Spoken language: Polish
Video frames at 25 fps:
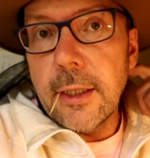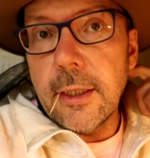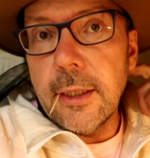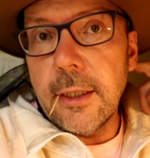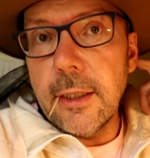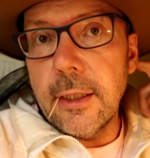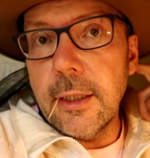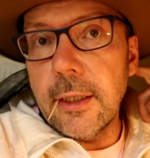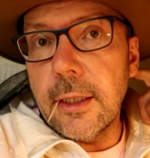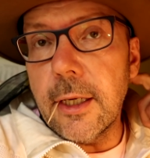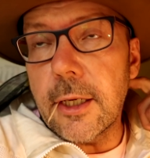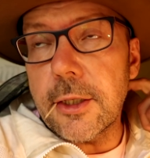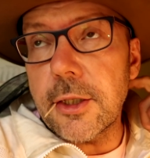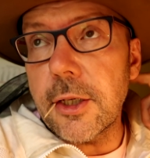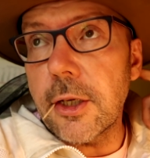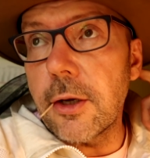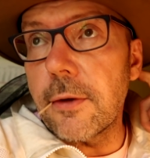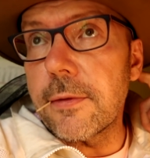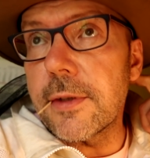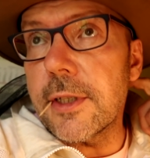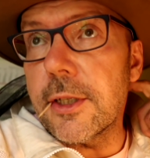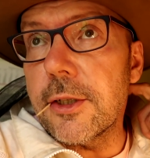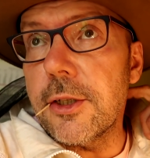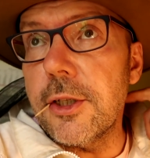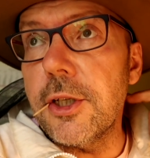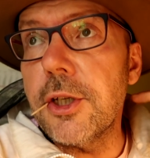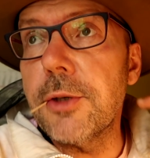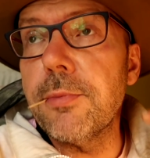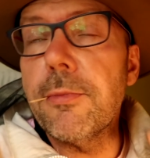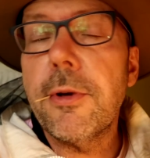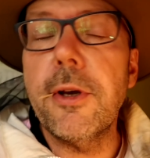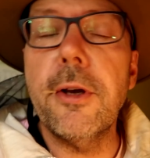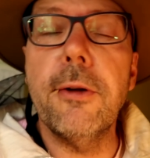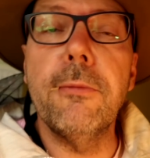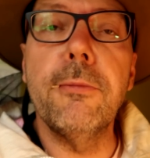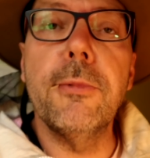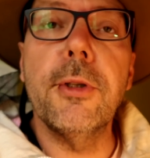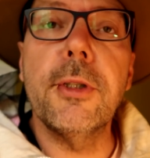I dlaczego
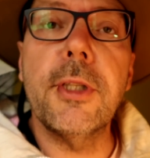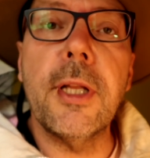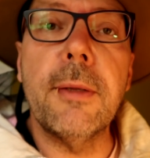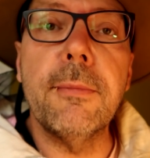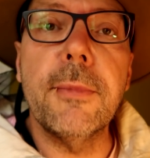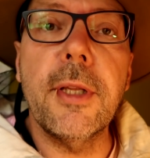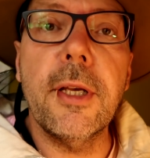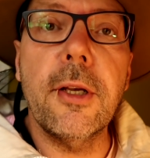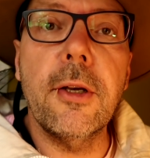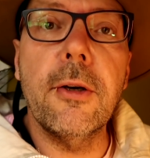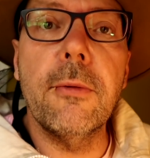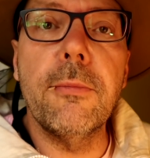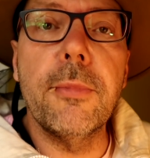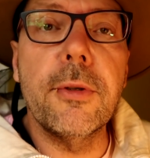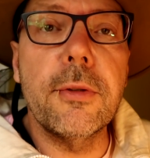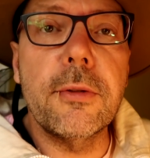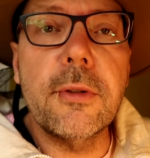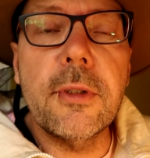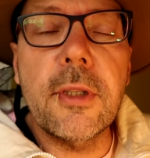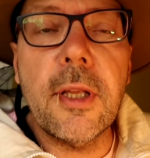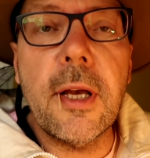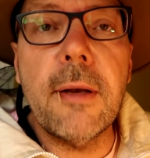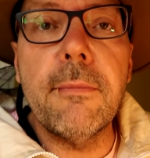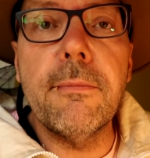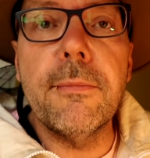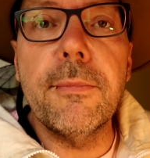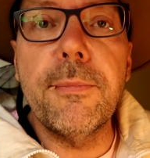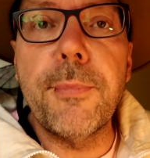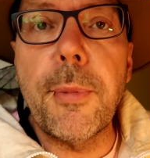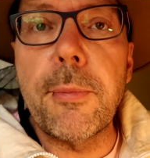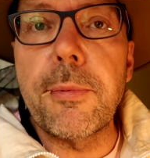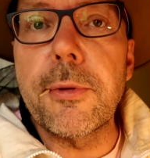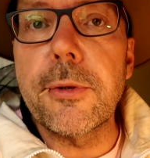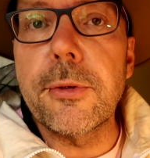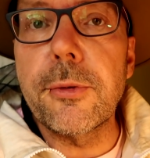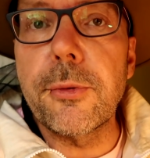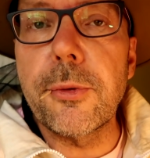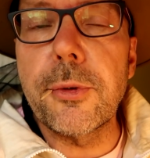wsadziliśmy ją do tamtego? Bo tam
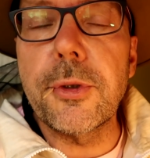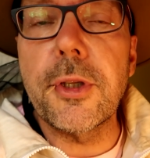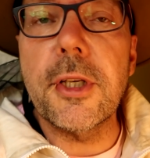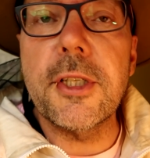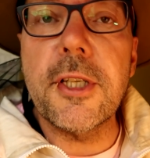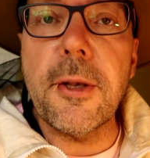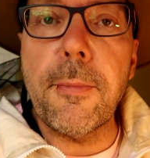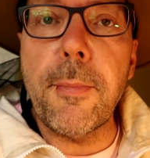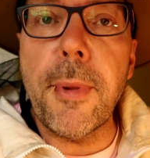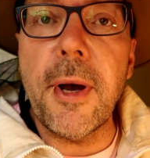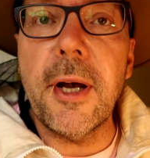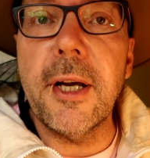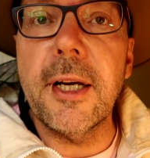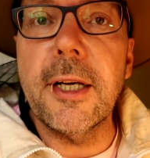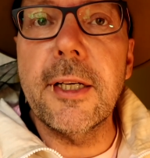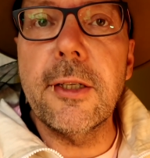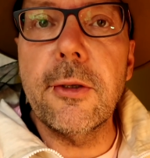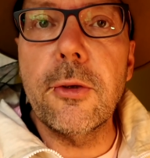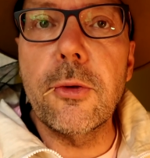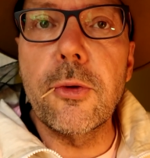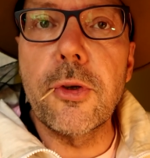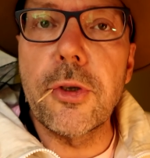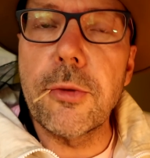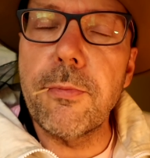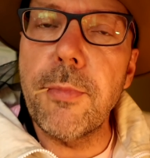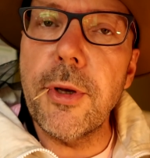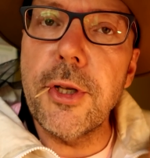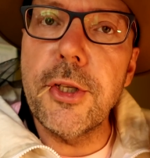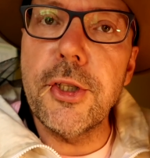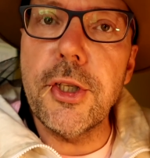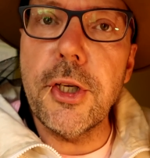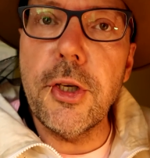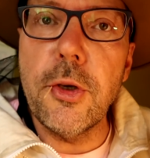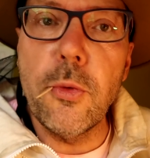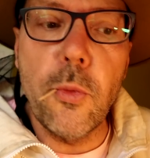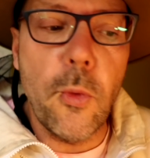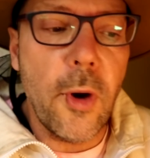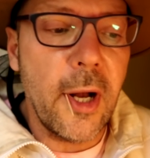po prostu już te zapachy już
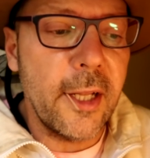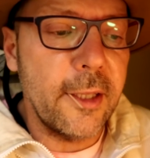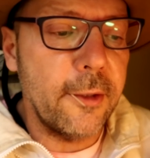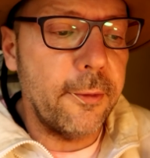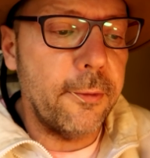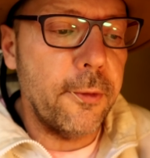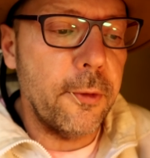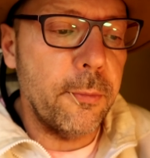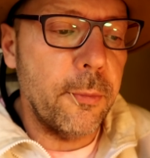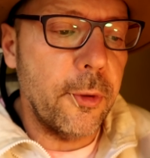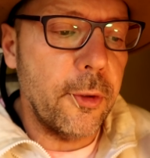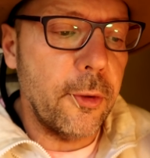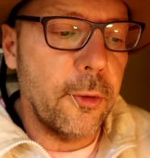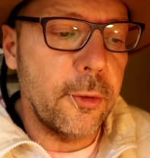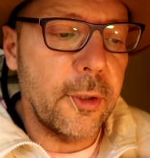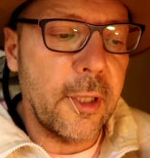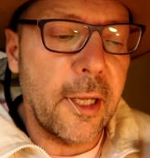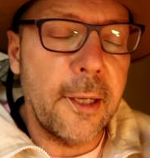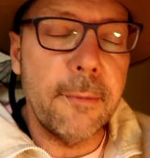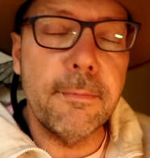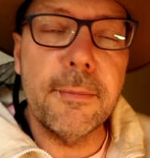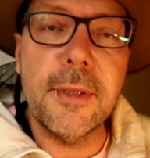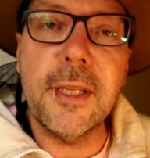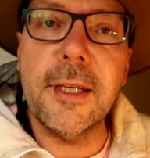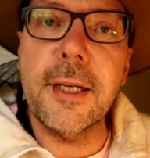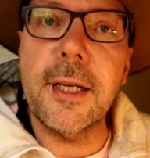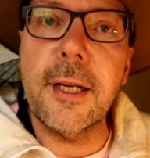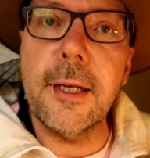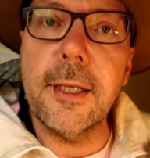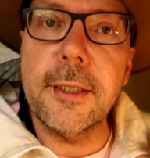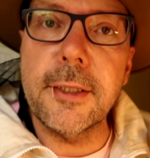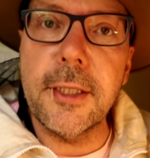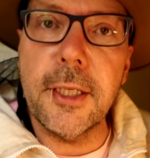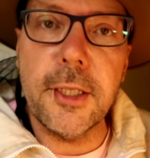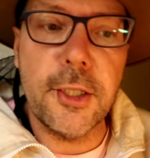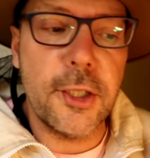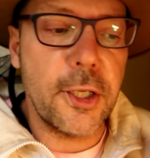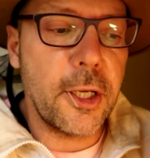będzie im łatwo, bo tamta
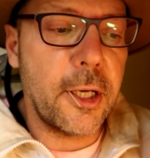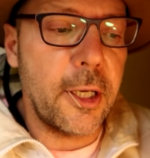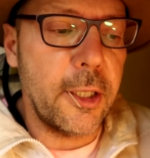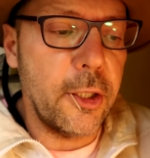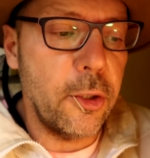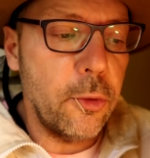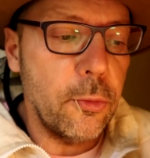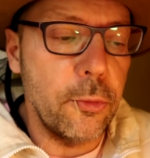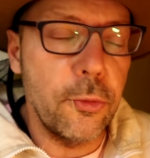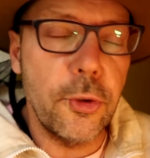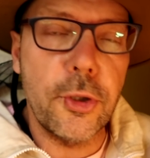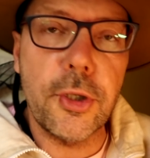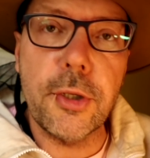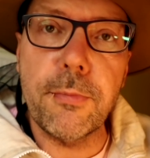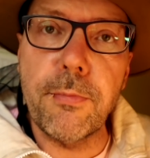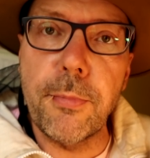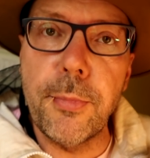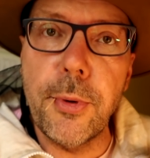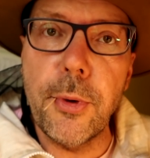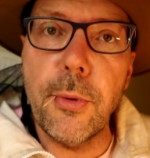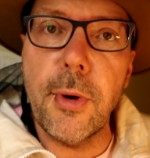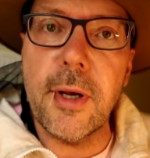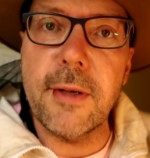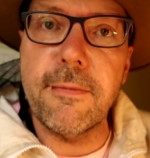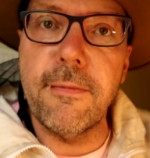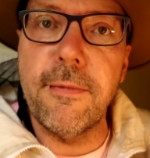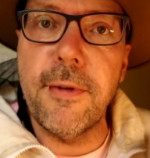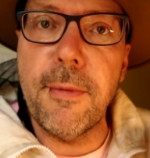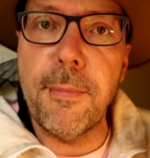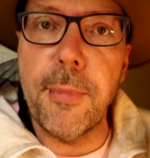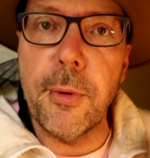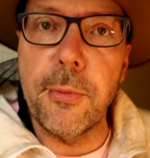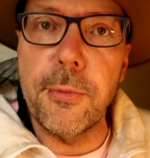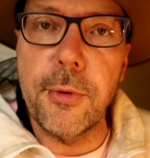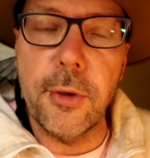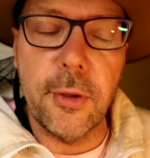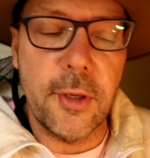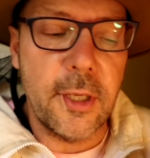klateczka już była
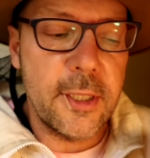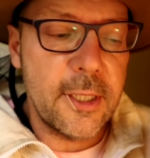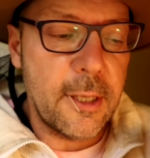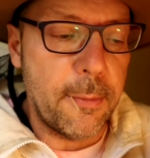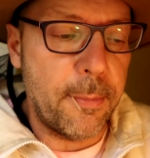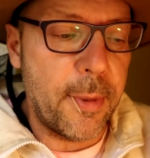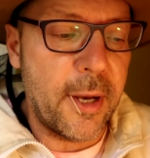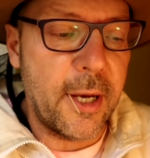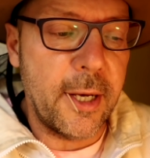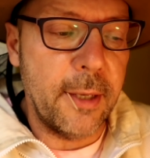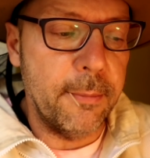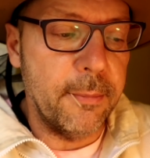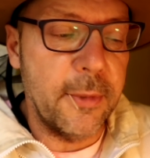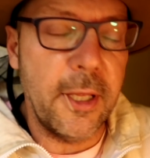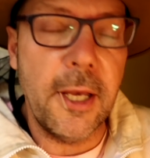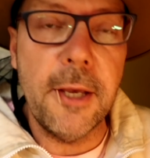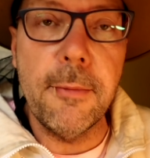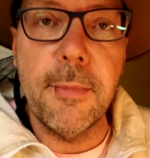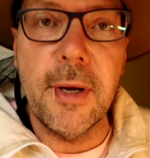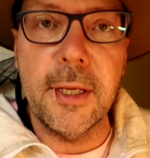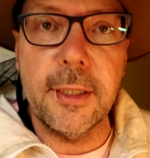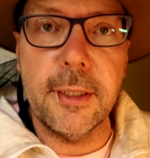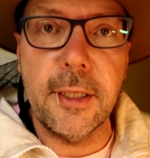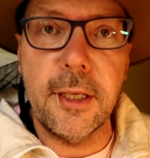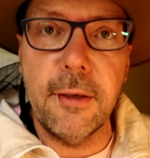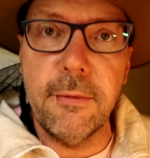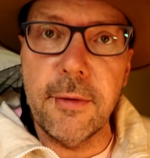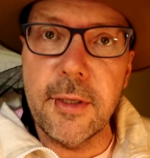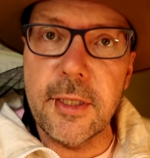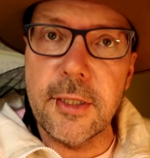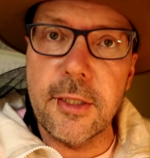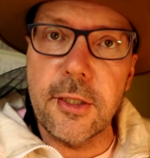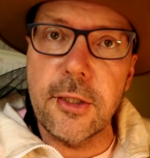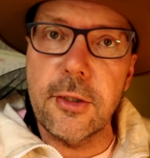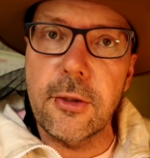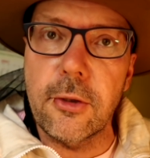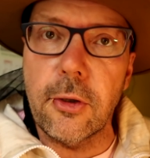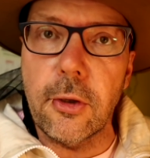wypełniona zapachem tej matki,
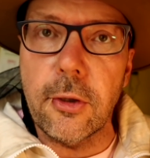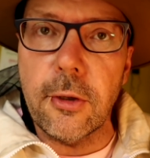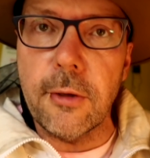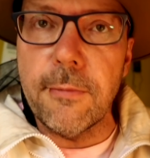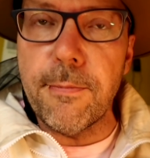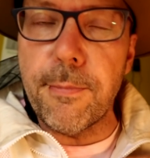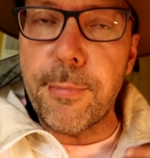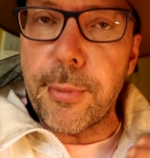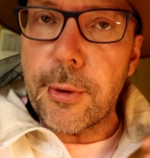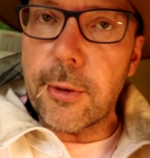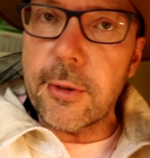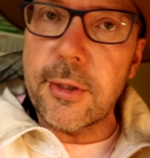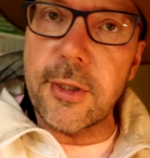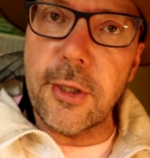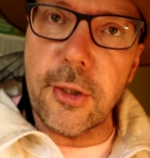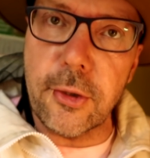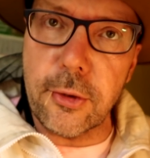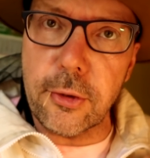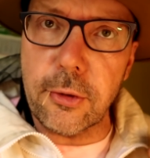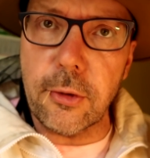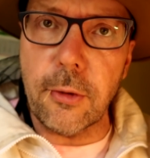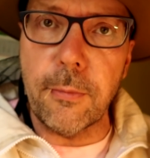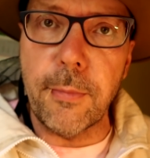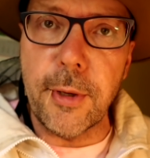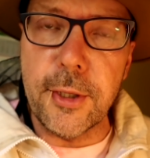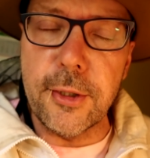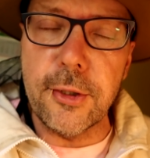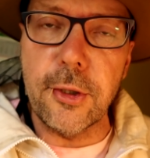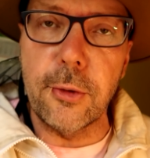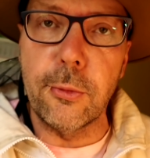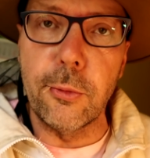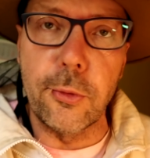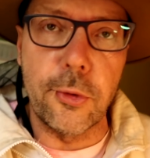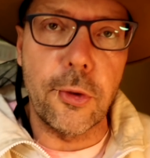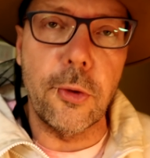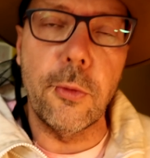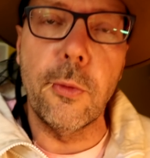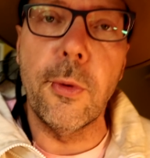więc ten proces to będzie
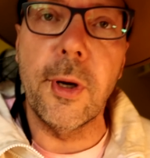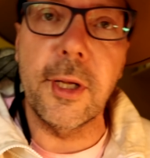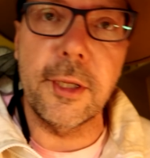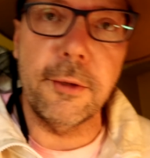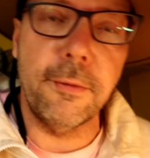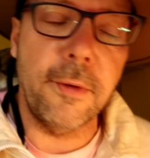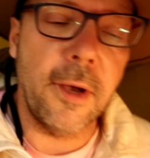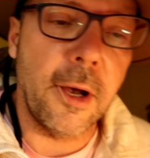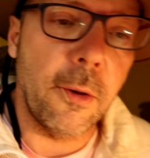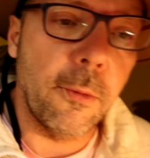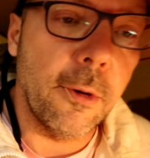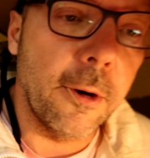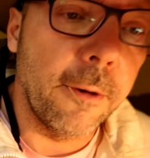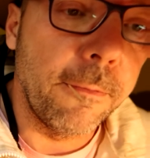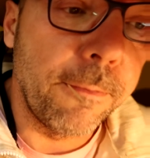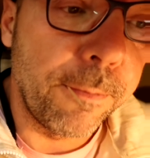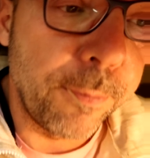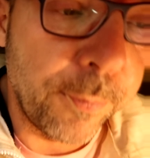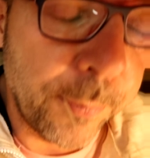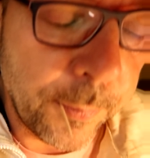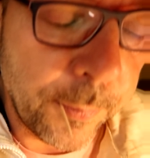dużo ułatwiało.